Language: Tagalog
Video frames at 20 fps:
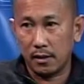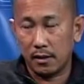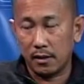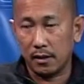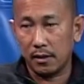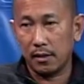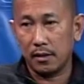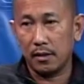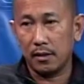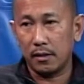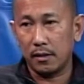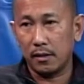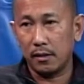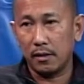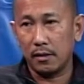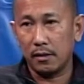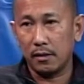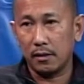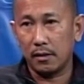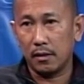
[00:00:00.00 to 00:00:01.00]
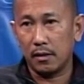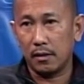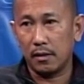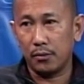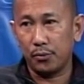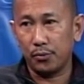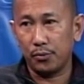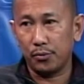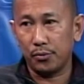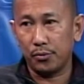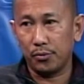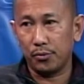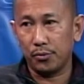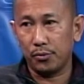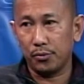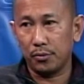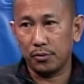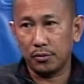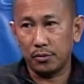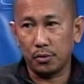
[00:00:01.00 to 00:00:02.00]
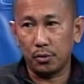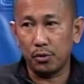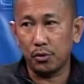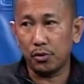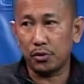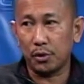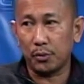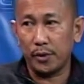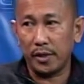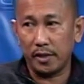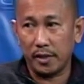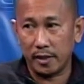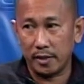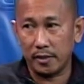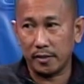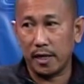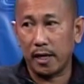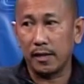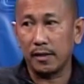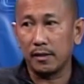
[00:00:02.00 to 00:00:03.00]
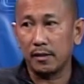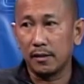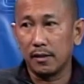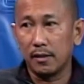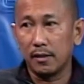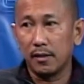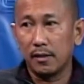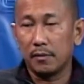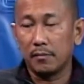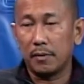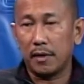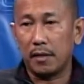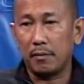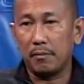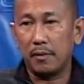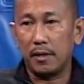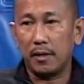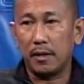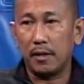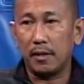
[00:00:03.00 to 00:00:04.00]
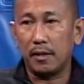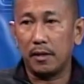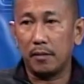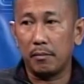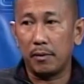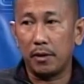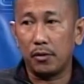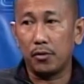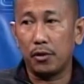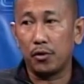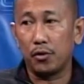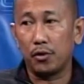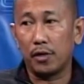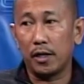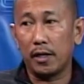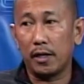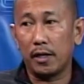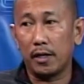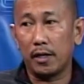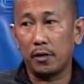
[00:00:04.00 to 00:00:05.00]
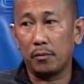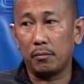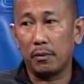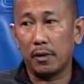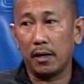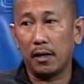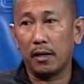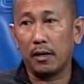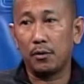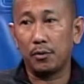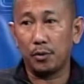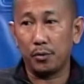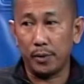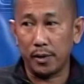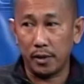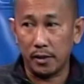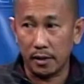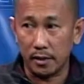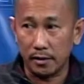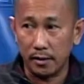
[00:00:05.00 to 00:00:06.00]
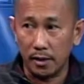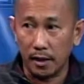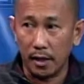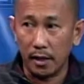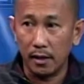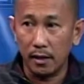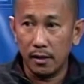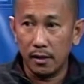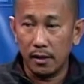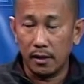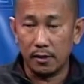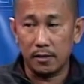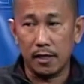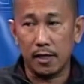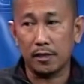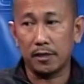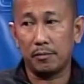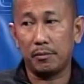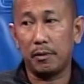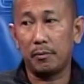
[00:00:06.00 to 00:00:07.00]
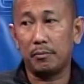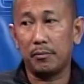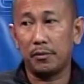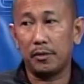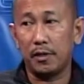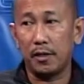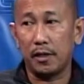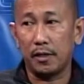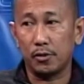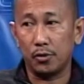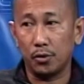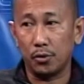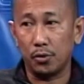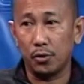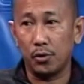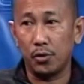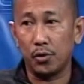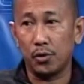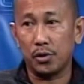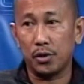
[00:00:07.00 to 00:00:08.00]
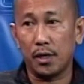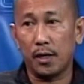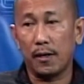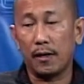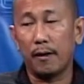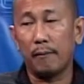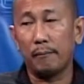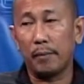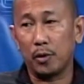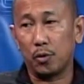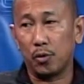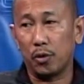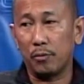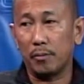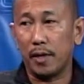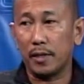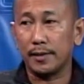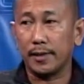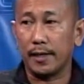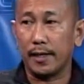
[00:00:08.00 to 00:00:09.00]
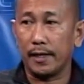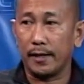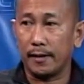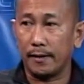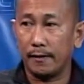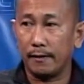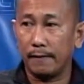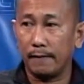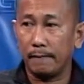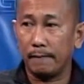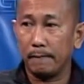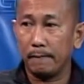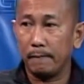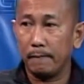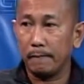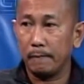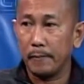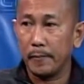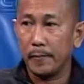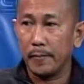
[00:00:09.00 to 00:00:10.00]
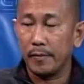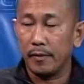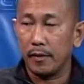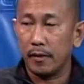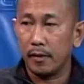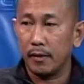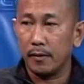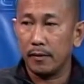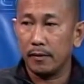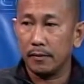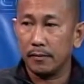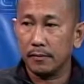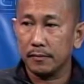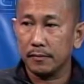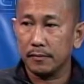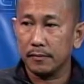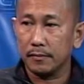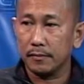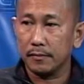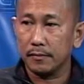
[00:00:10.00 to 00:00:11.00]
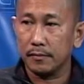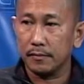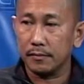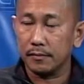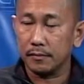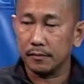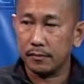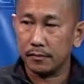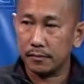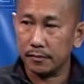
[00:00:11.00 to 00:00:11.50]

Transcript: ah, uh, ah, doon doon sa witness stand uh para marinig naman kung ano talaga yung mga i-witness nila uh at sasabihin po nila tungkol dun sa Ampatuan Massacre. Aha. Uh, running